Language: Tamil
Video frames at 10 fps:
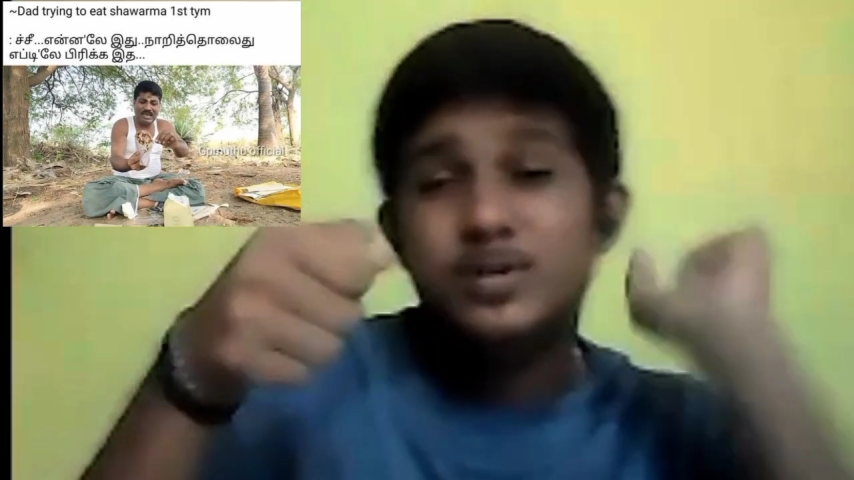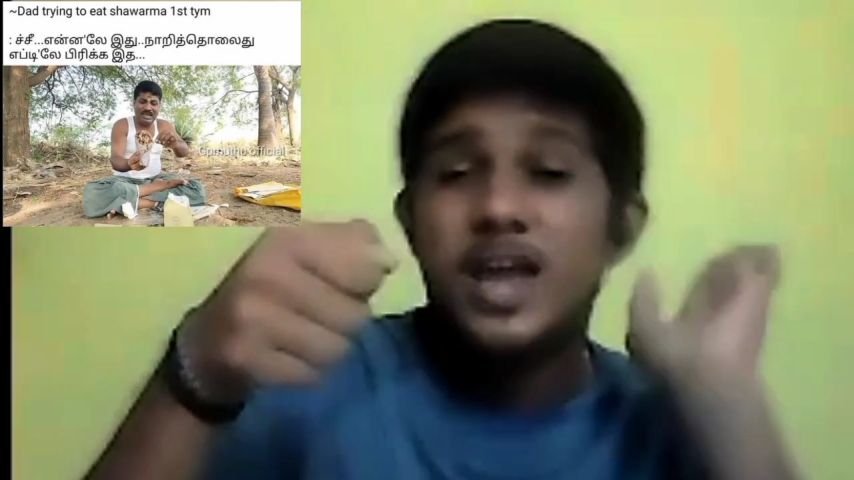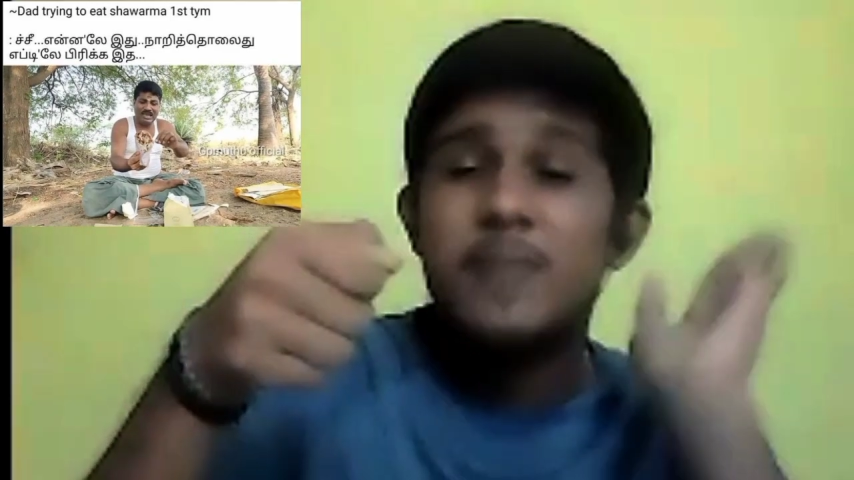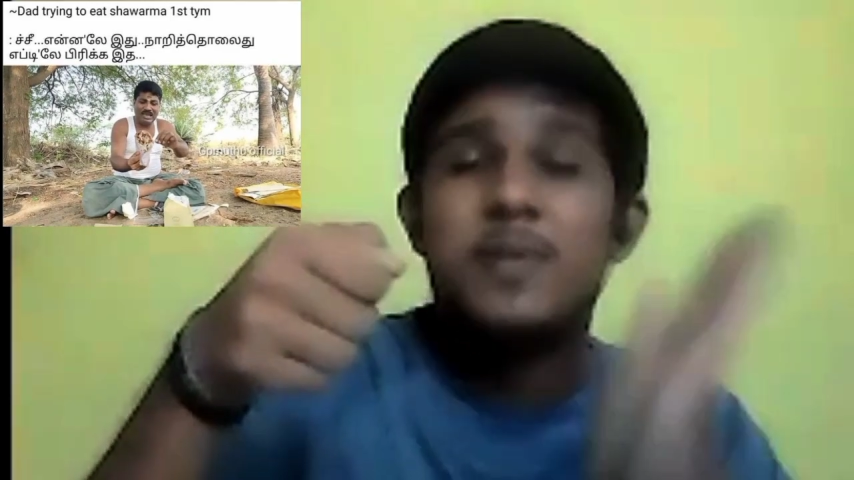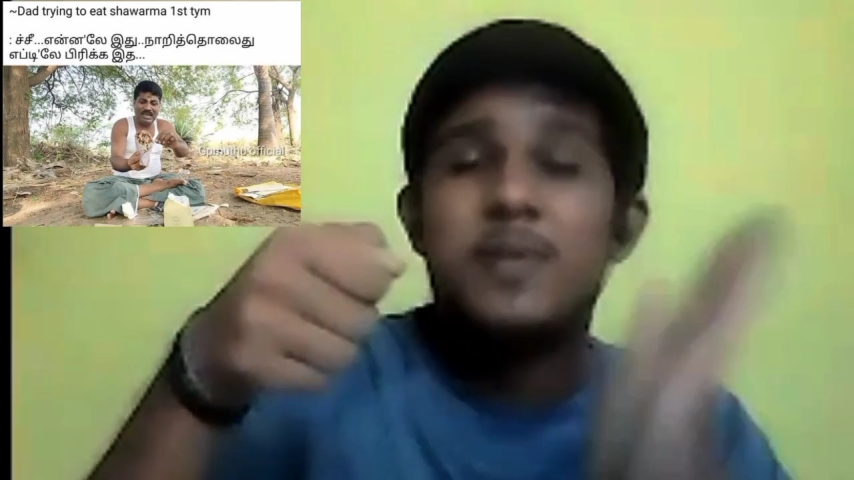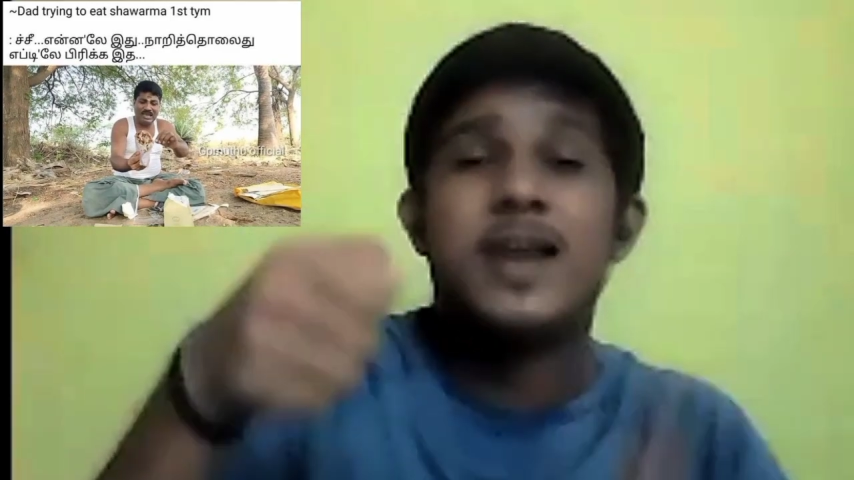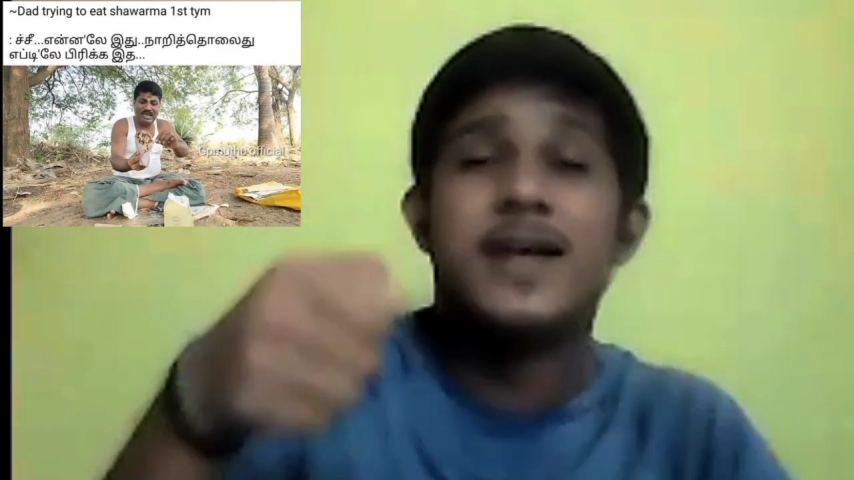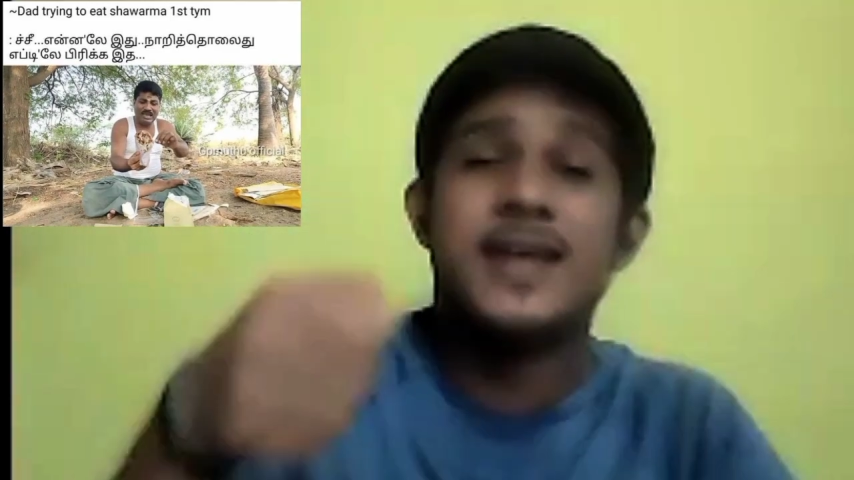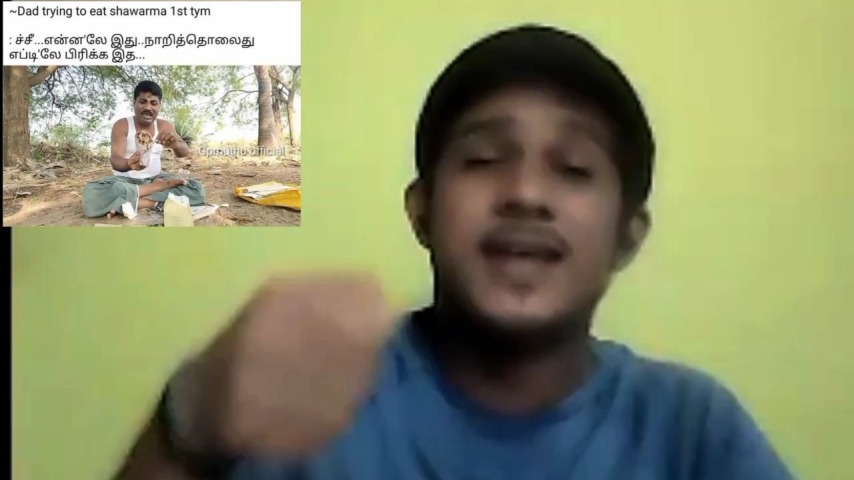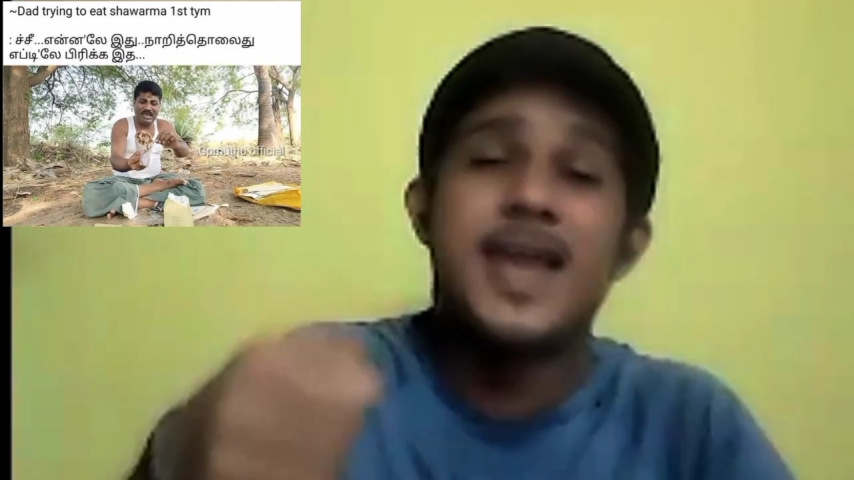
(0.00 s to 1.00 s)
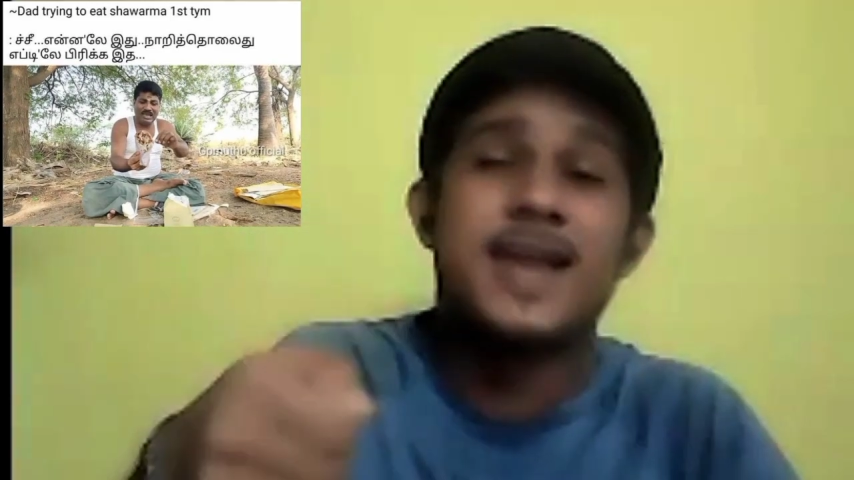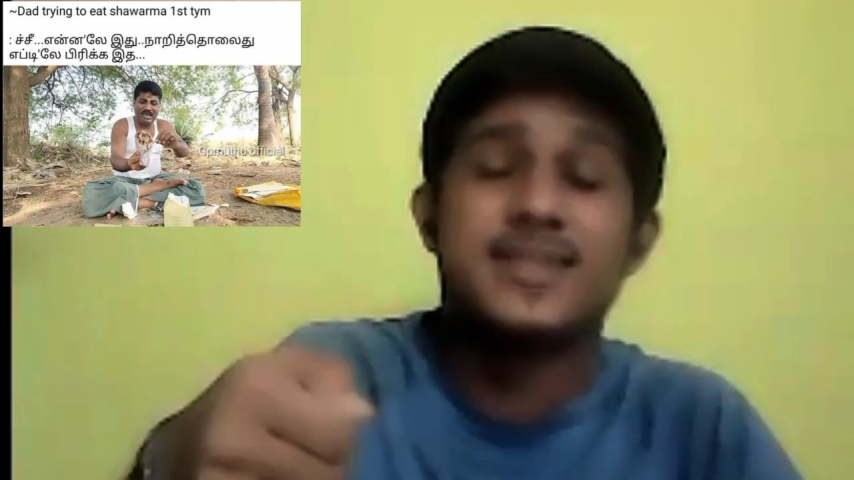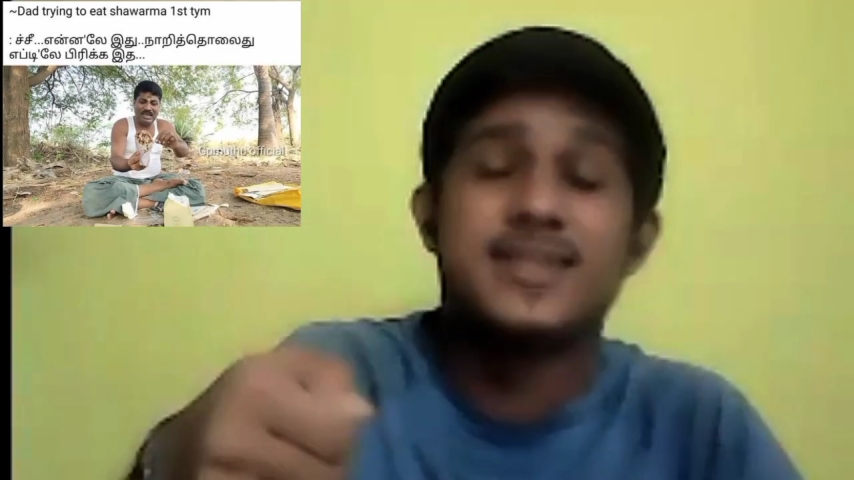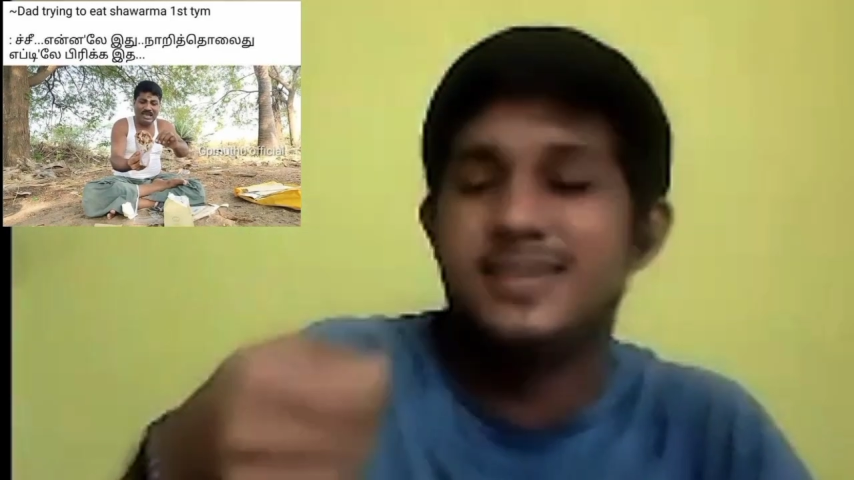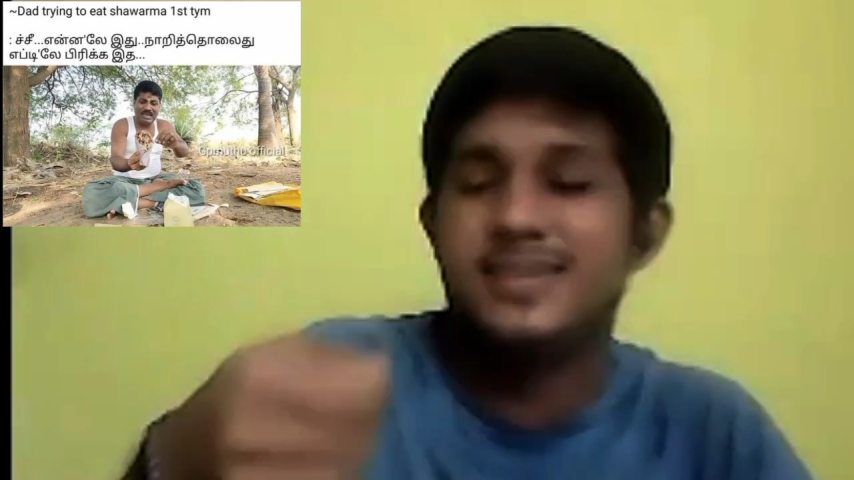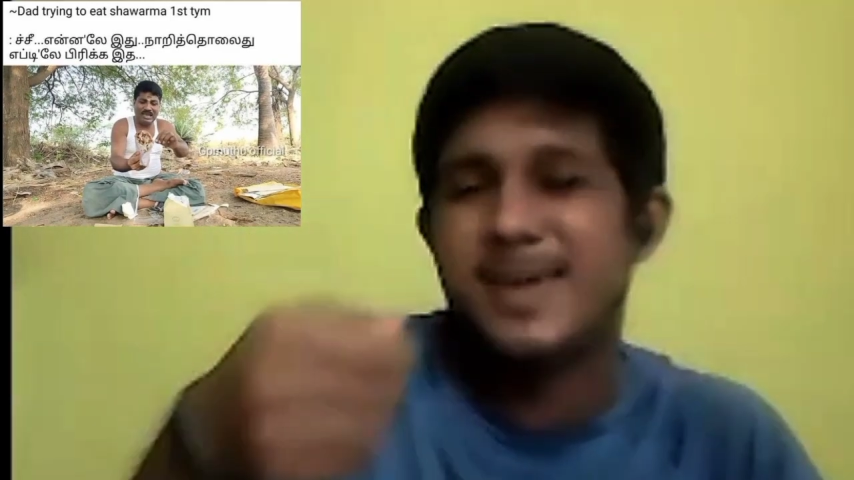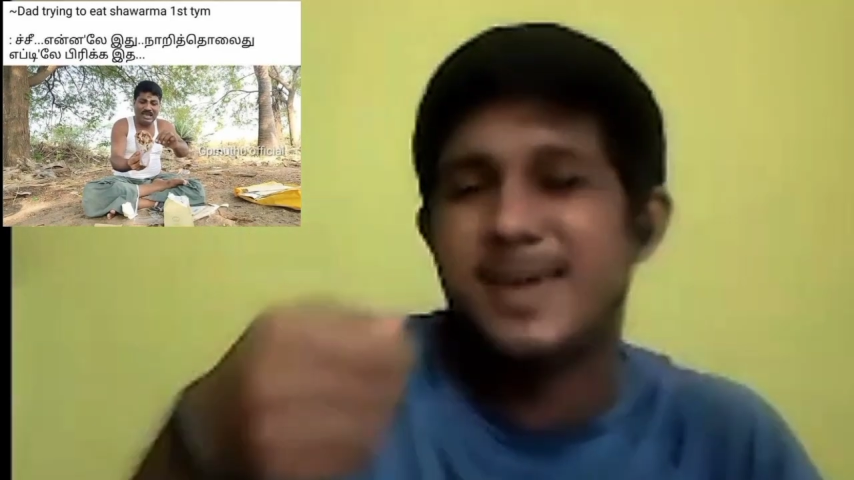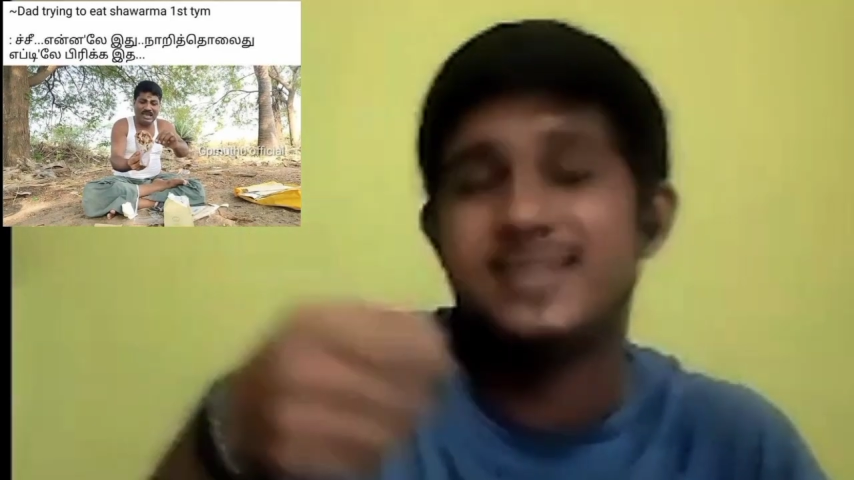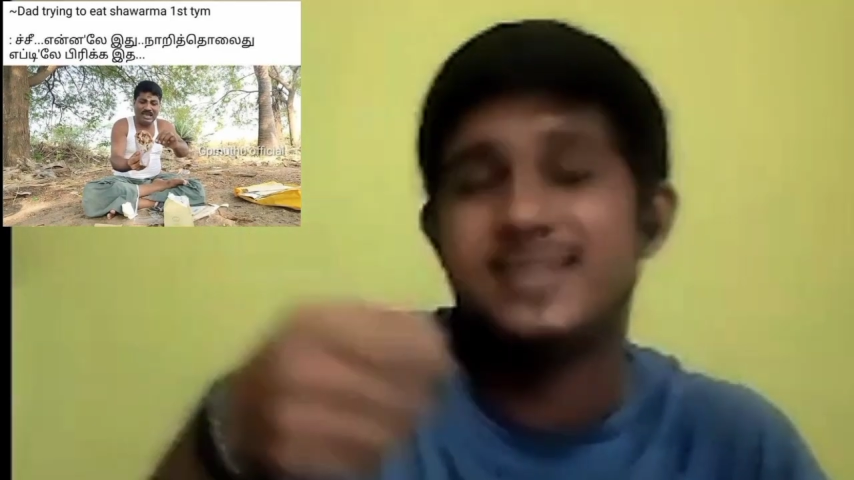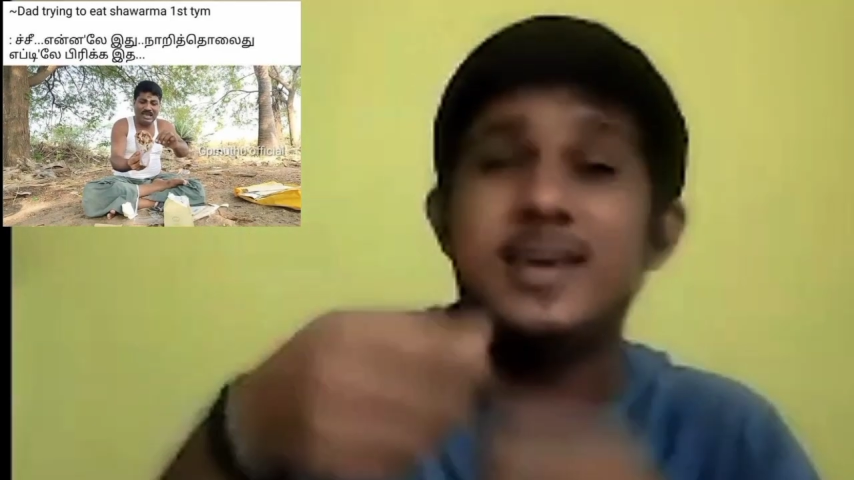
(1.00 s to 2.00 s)
இடியாப்பம் எல்லாம் நல்லா இருந்தது இங்க
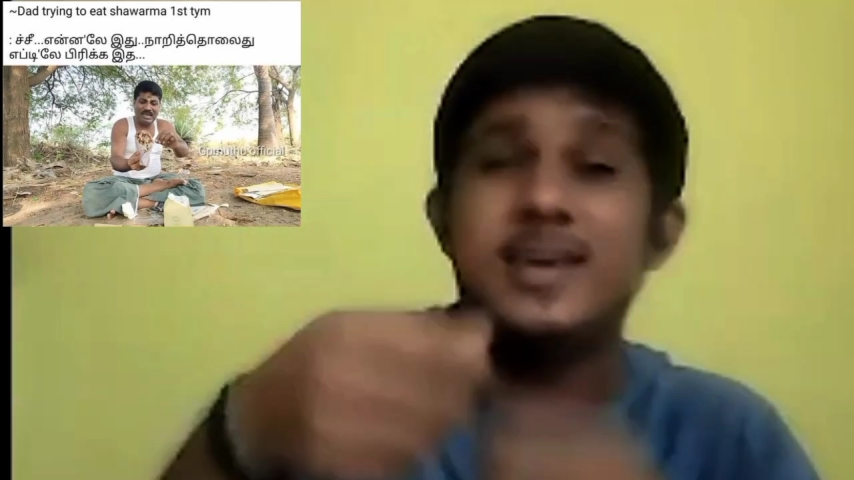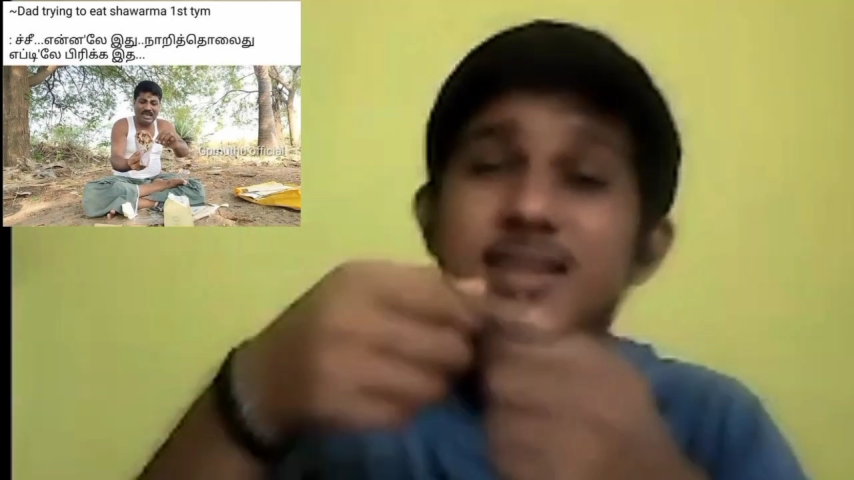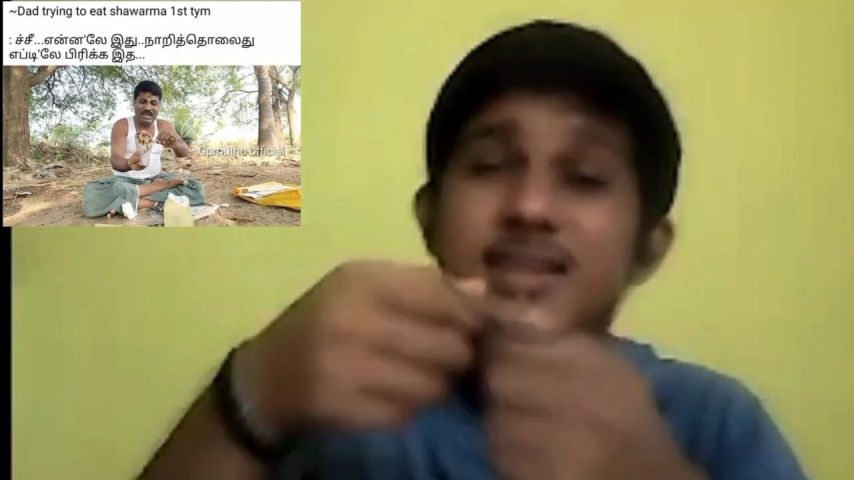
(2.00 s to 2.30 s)
வேற இது